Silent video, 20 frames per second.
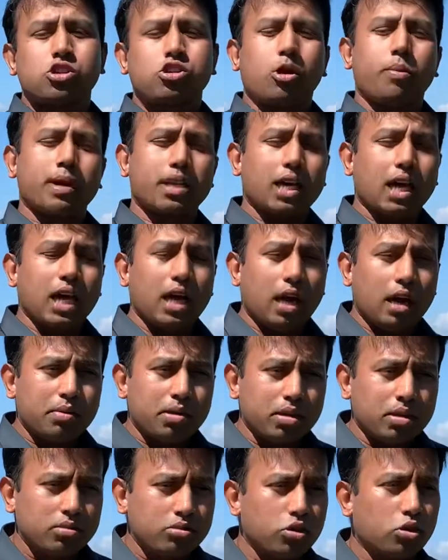সবাইকে
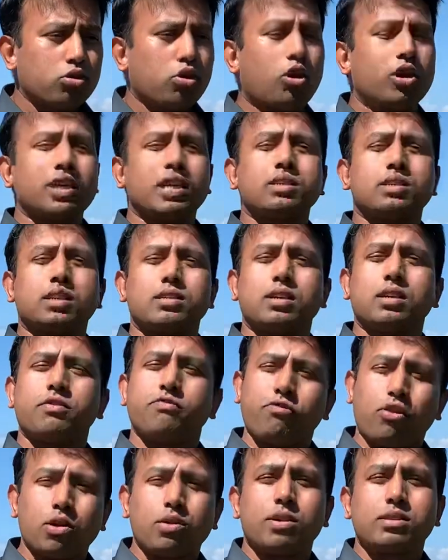আমার যত অডিয়েন্স আছেন
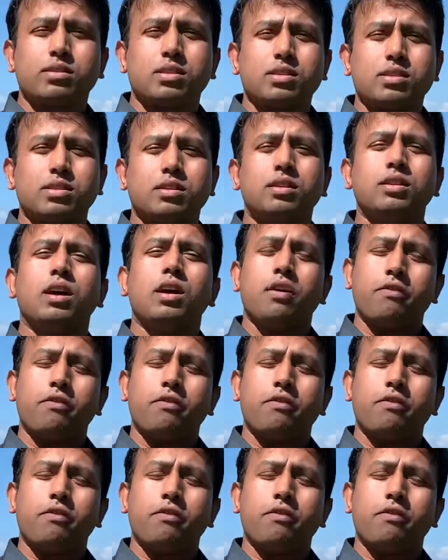ফলোয়ার্স আছেন